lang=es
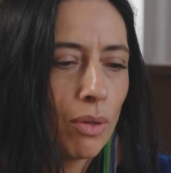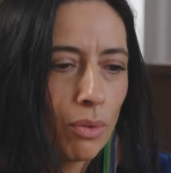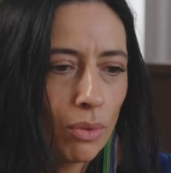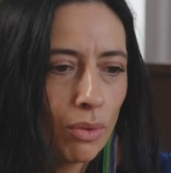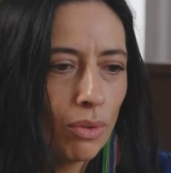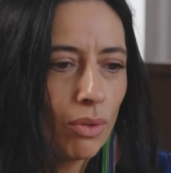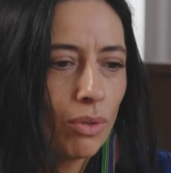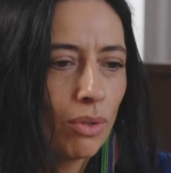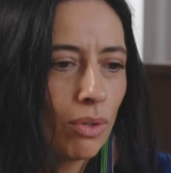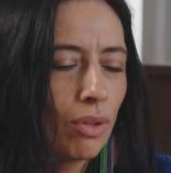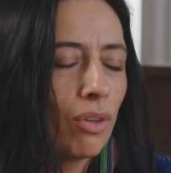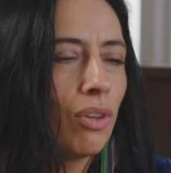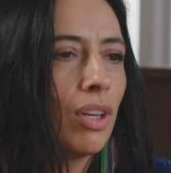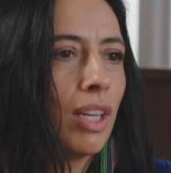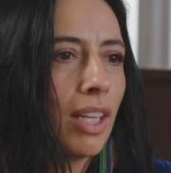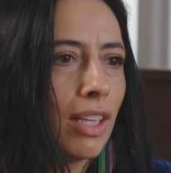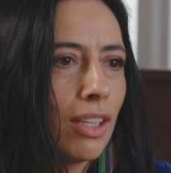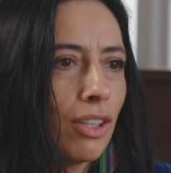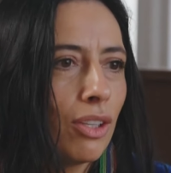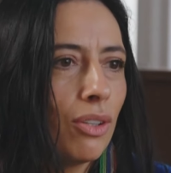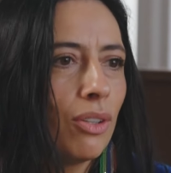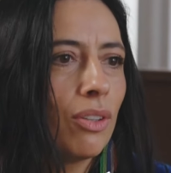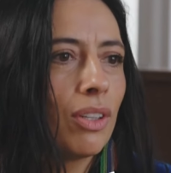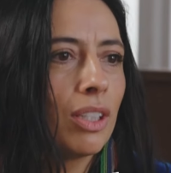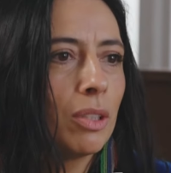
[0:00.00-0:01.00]
un
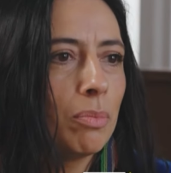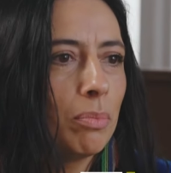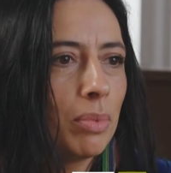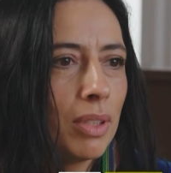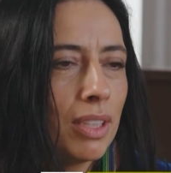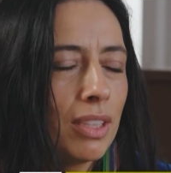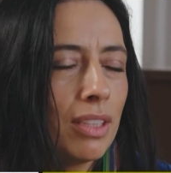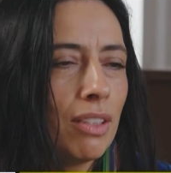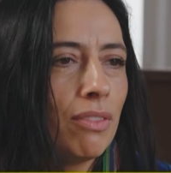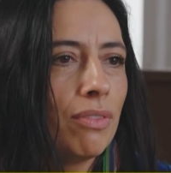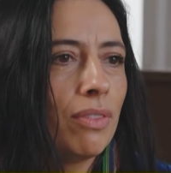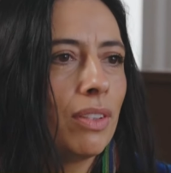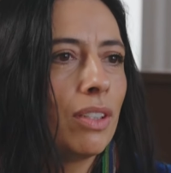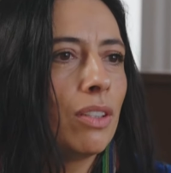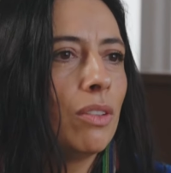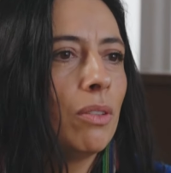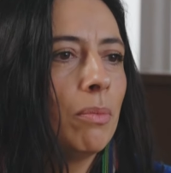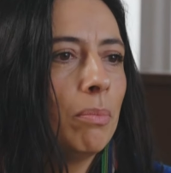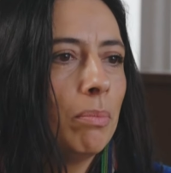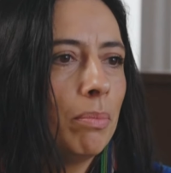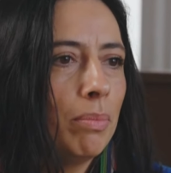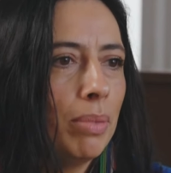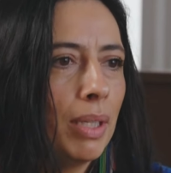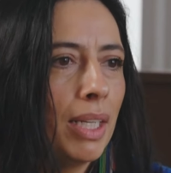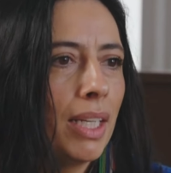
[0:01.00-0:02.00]
colegio específico
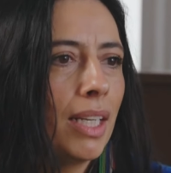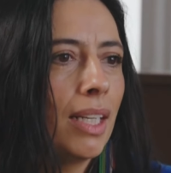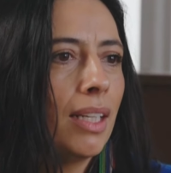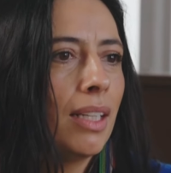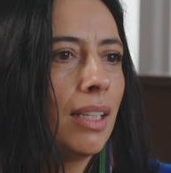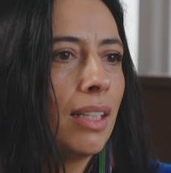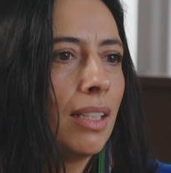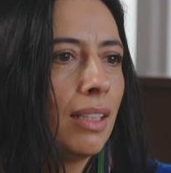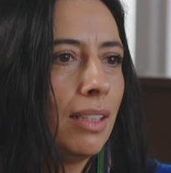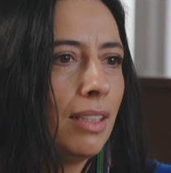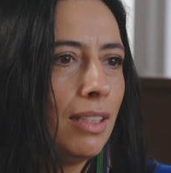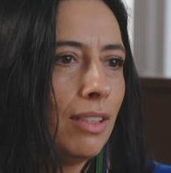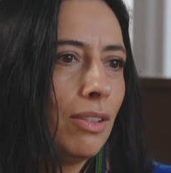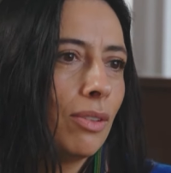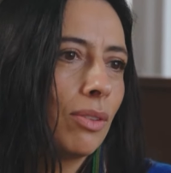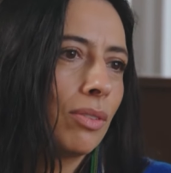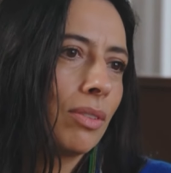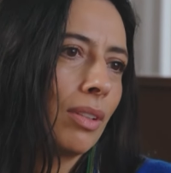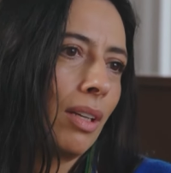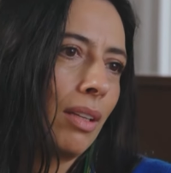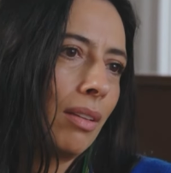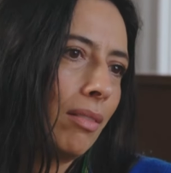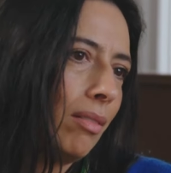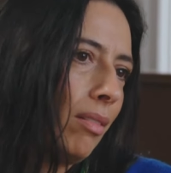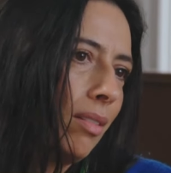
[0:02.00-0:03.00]
para niños
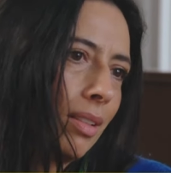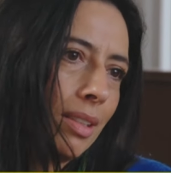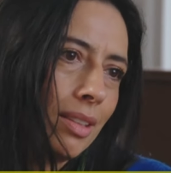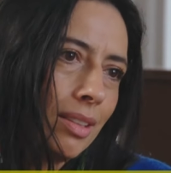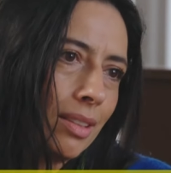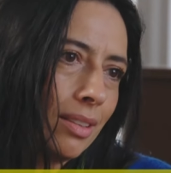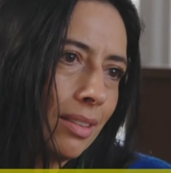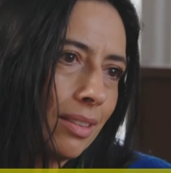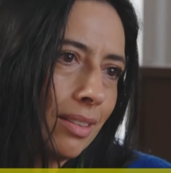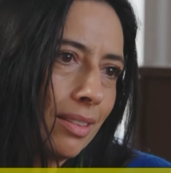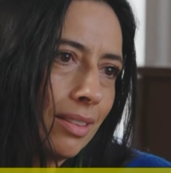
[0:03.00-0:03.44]
cantores.